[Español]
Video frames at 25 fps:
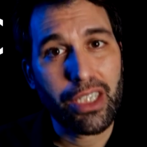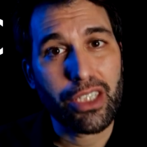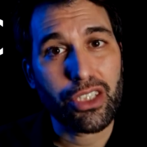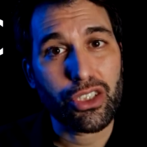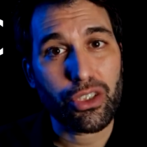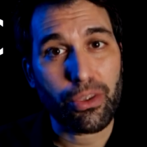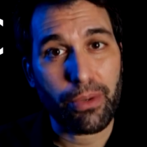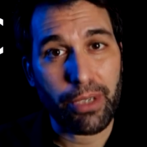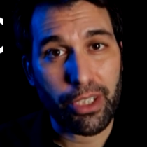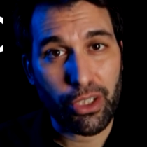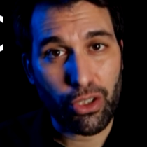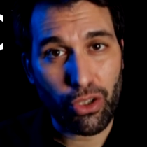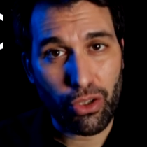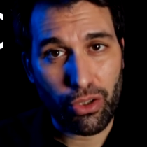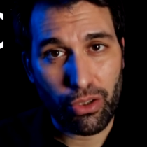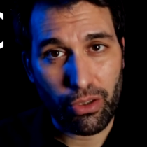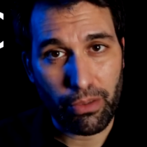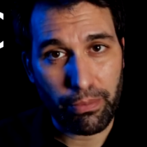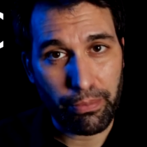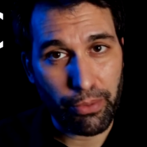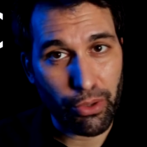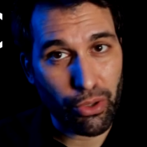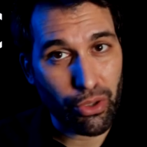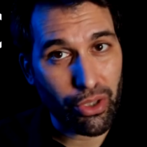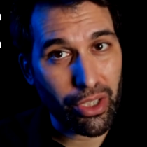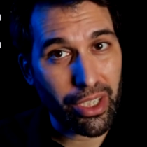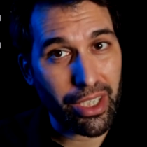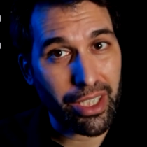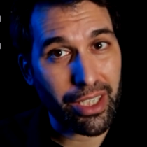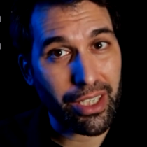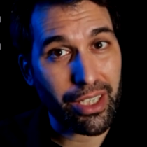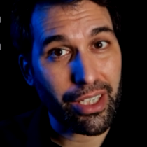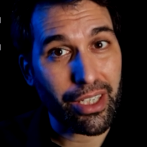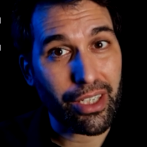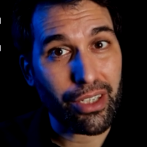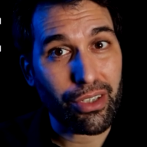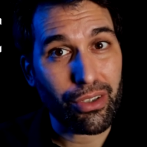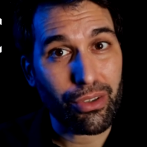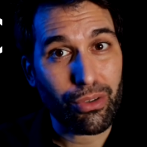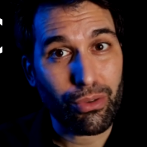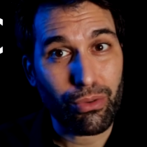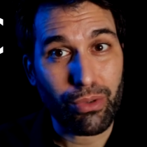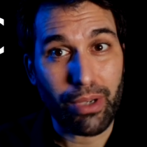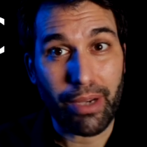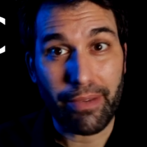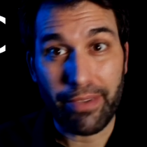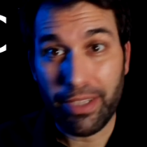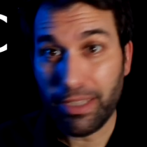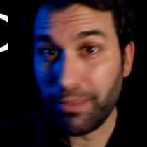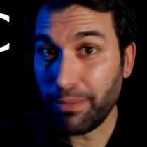Sobre todo porque,
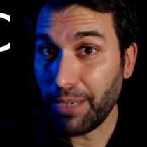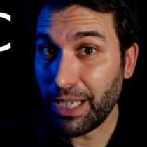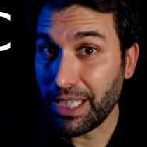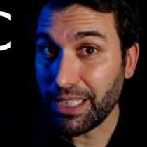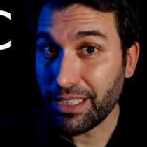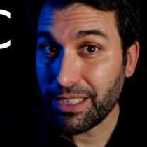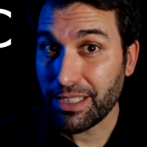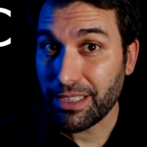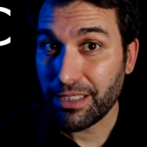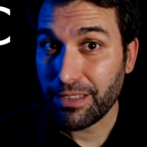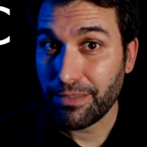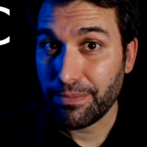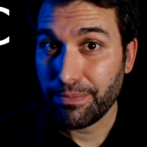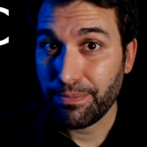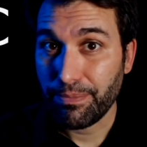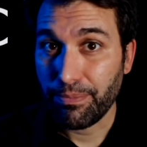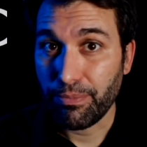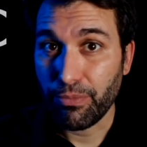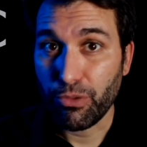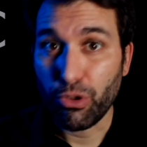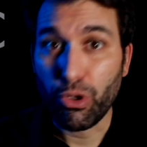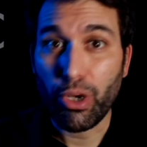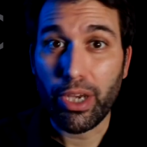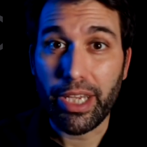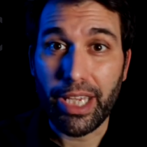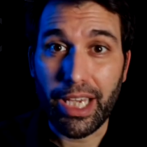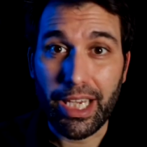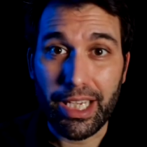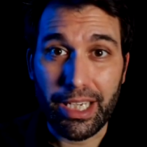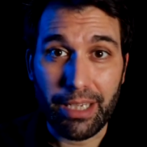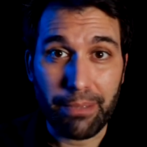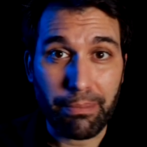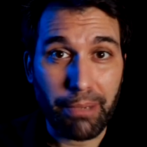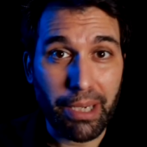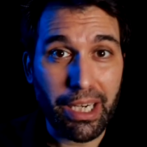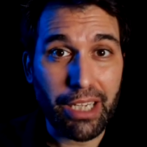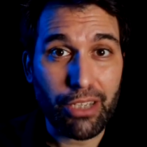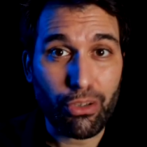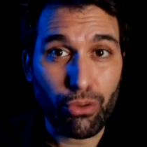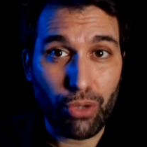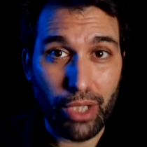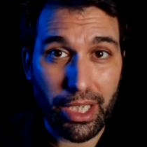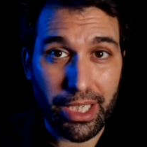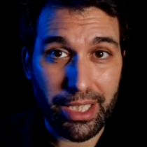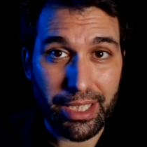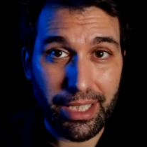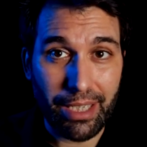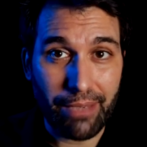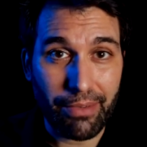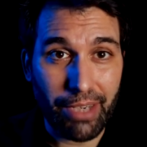una vez más, no hay aire para
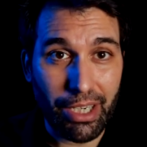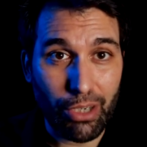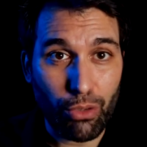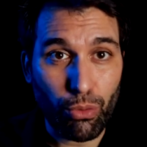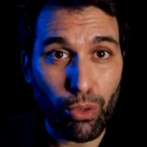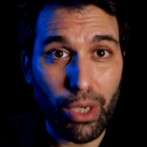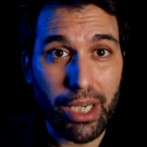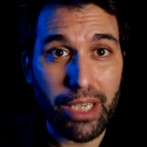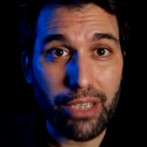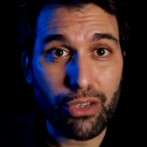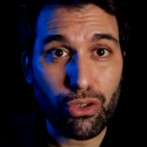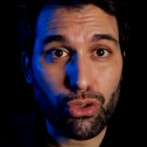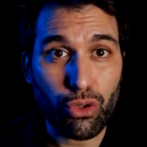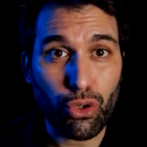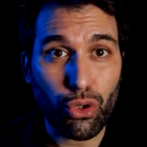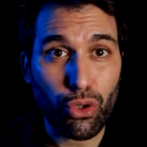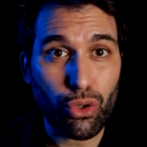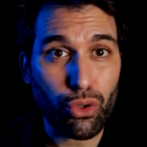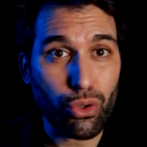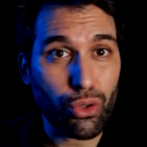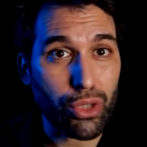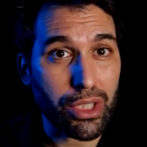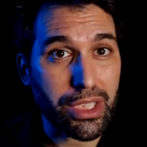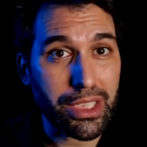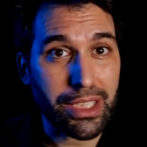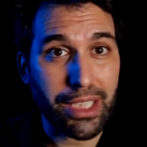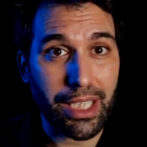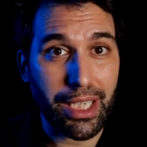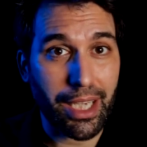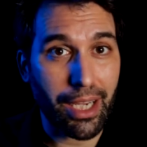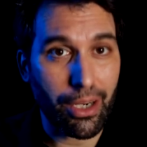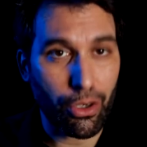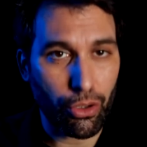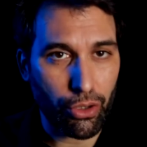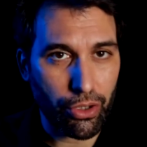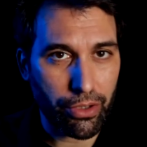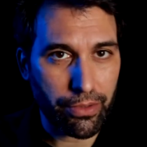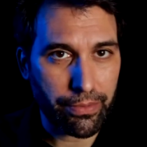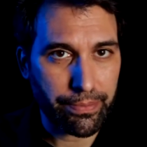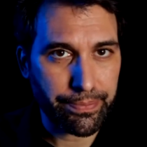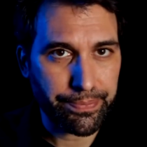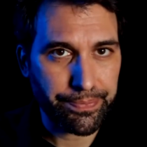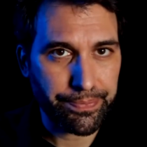ayudarte a evacuar todo este calor.